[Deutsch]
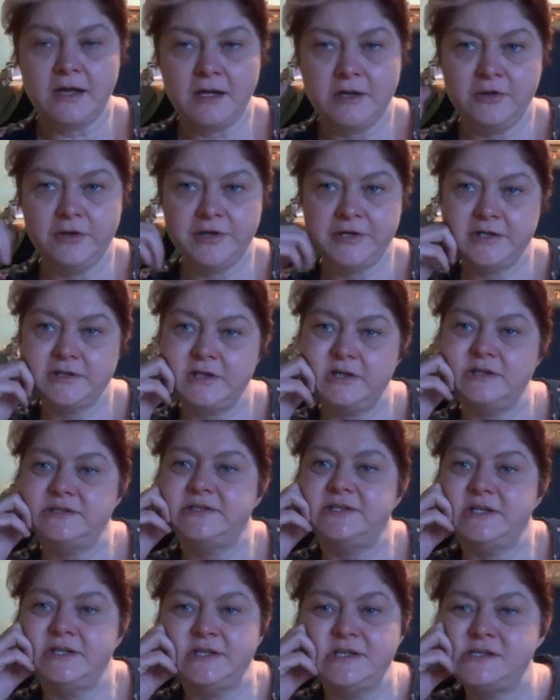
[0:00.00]
Hallöchen
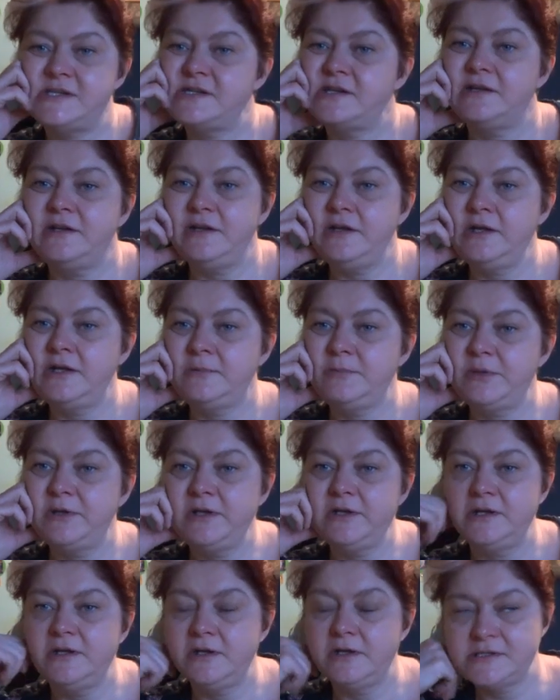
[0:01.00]
allerseits, ich bin
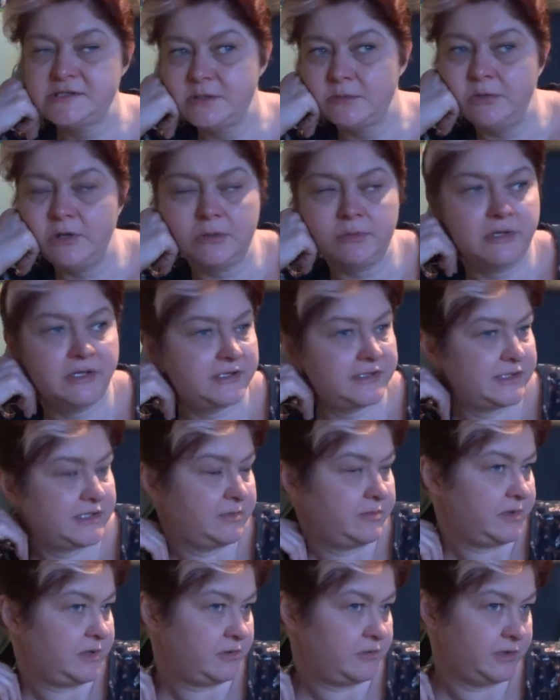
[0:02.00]
hier jetzt im
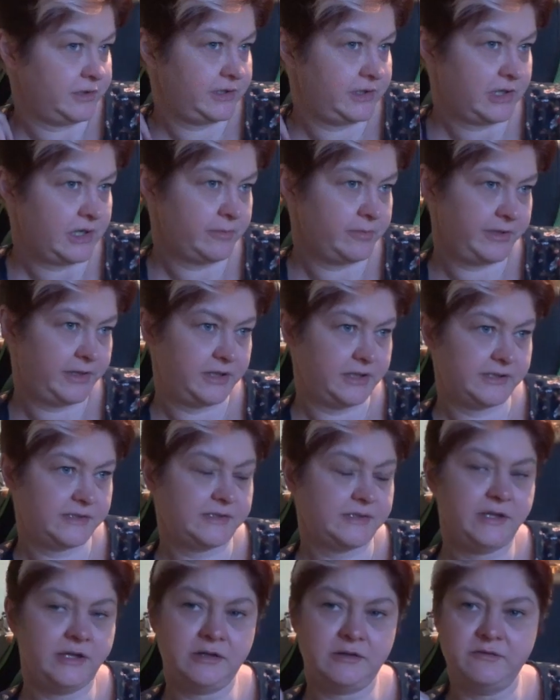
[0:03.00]
Arbeitszimmer. Heute habe ich
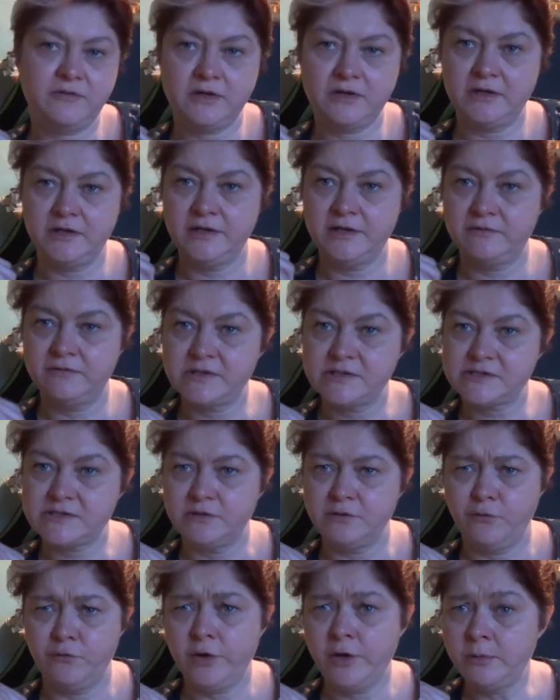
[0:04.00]
jetzt nicht wirklich was
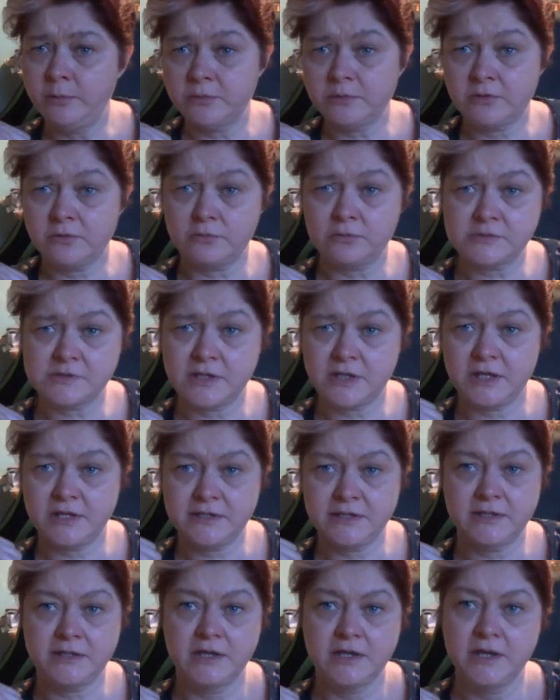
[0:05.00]
gefilmt,
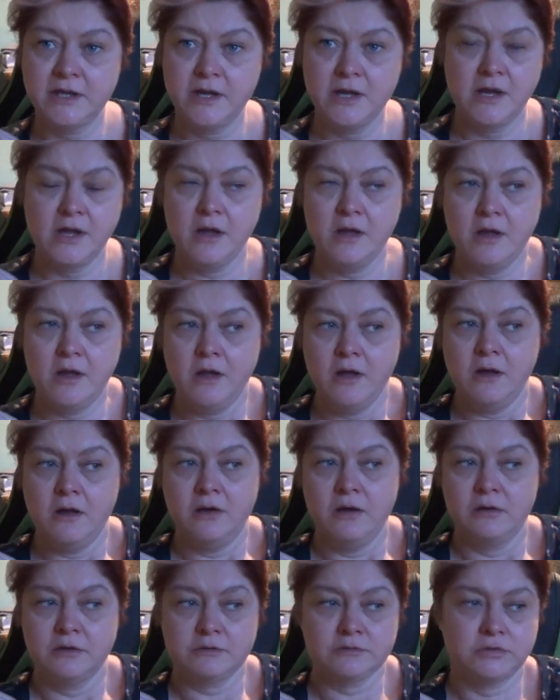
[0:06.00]
großartig.
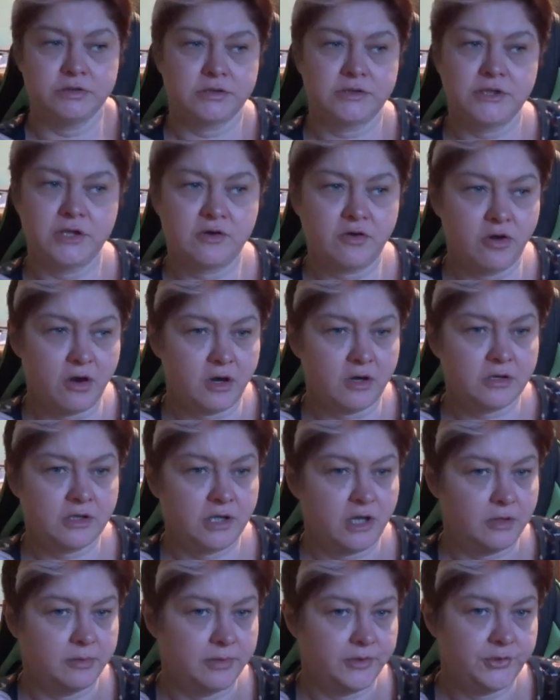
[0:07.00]

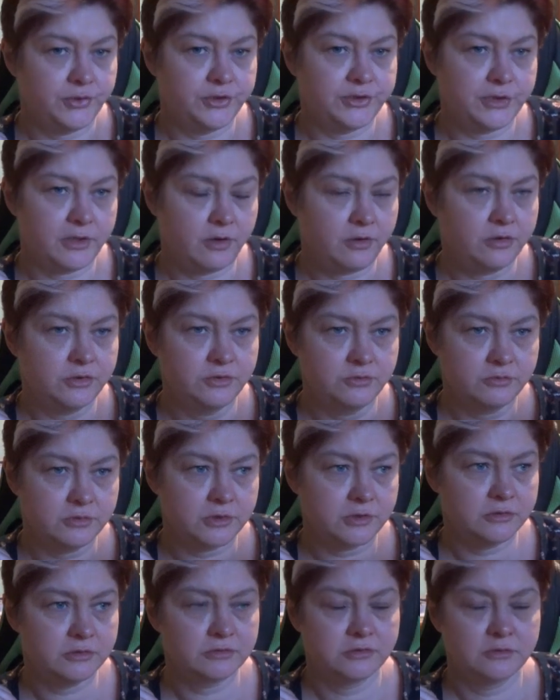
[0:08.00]
Gekocht habe ich heute auch
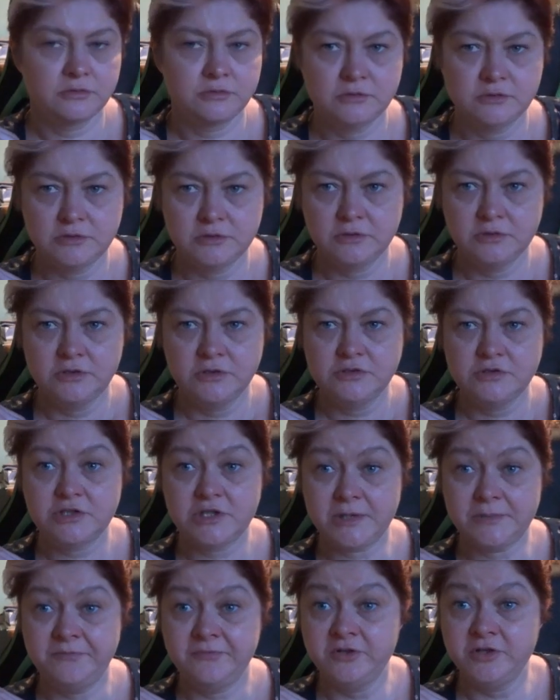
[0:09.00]
nur
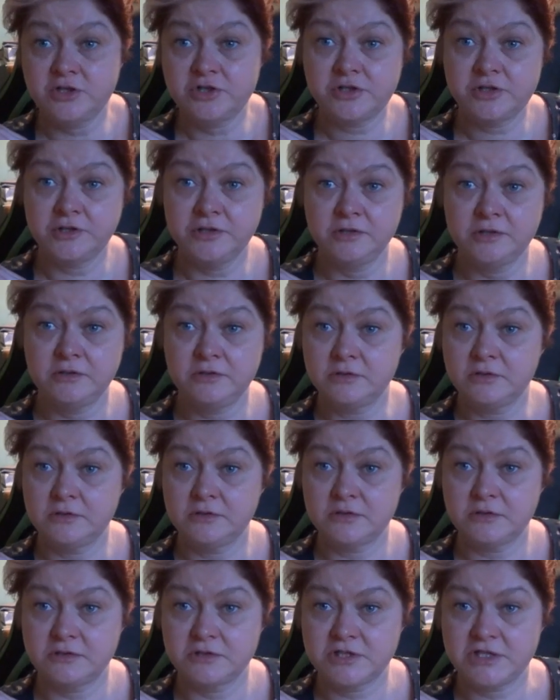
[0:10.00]
Stabfischchen,
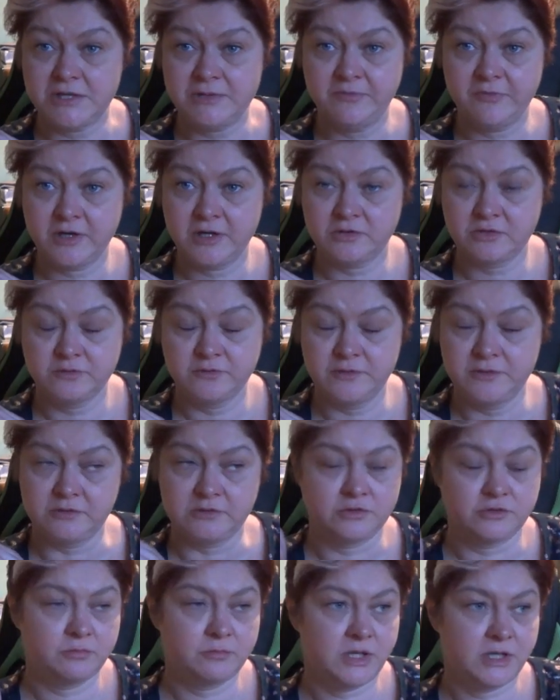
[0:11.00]
Stampfkartoffeln
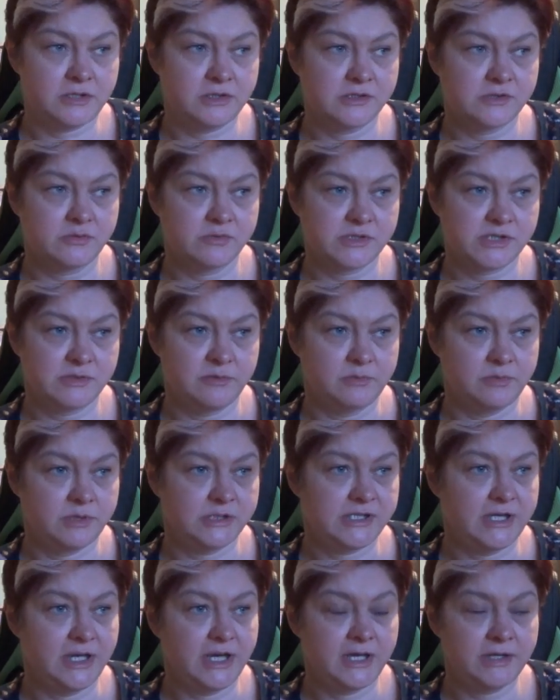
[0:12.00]
und Tomatensauce
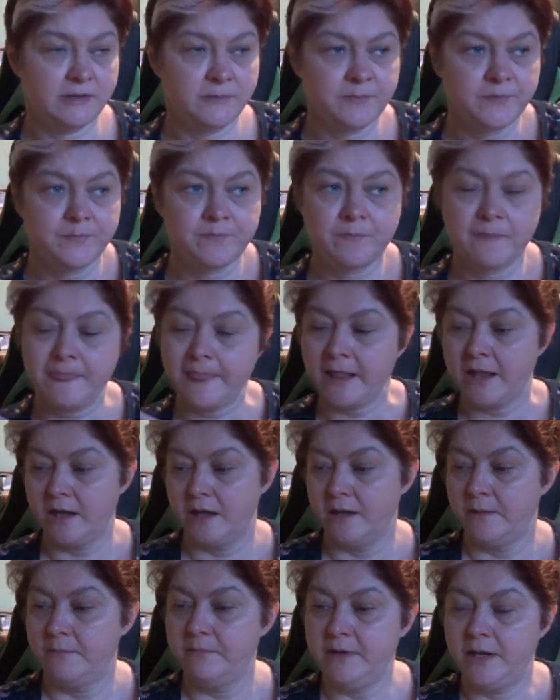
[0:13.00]
mit Salat.
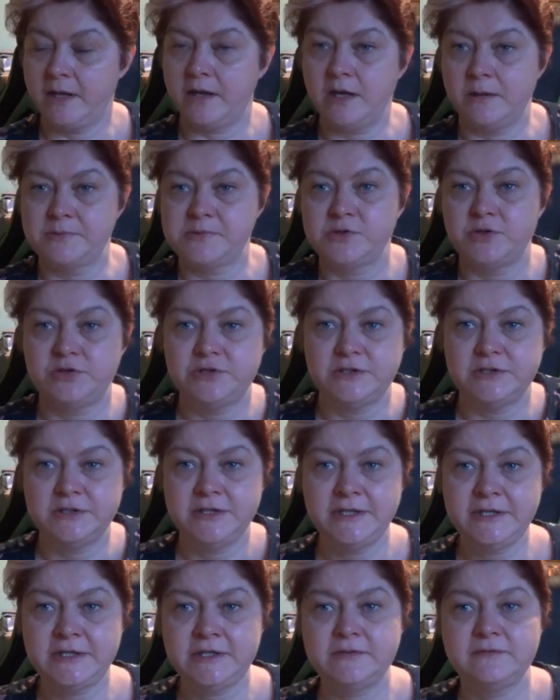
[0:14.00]
Mehr gab es heute
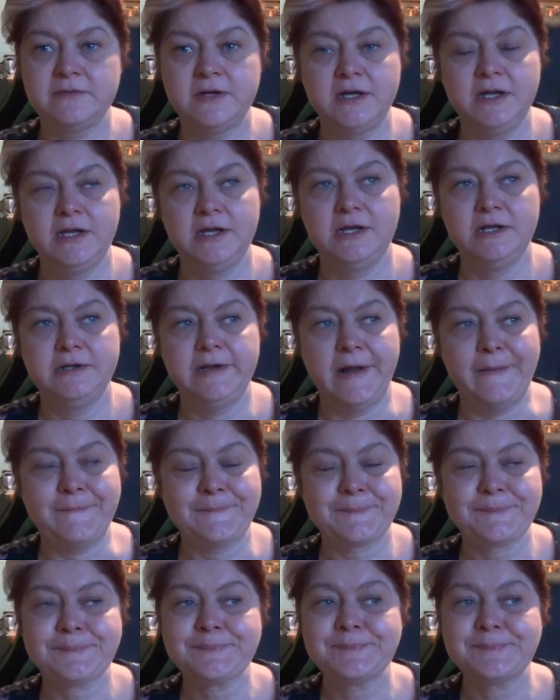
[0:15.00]
nicht, weil, ja,